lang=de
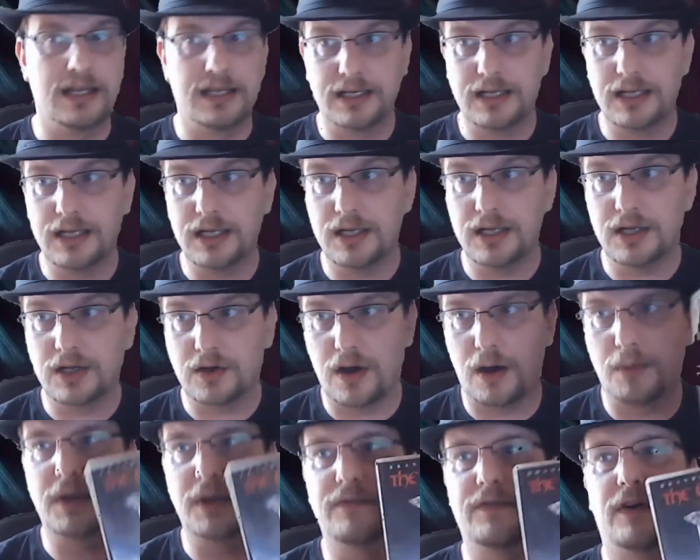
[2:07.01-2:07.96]
Eine
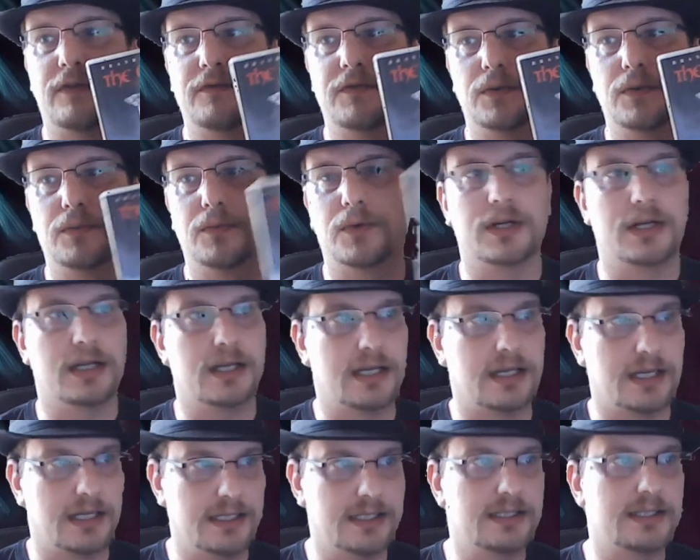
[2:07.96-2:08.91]
Comic-Verfilmung,
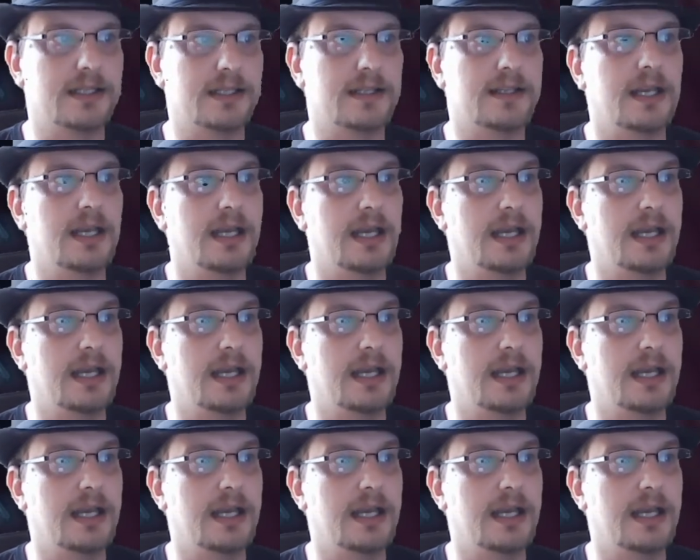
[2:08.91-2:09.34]
richtig.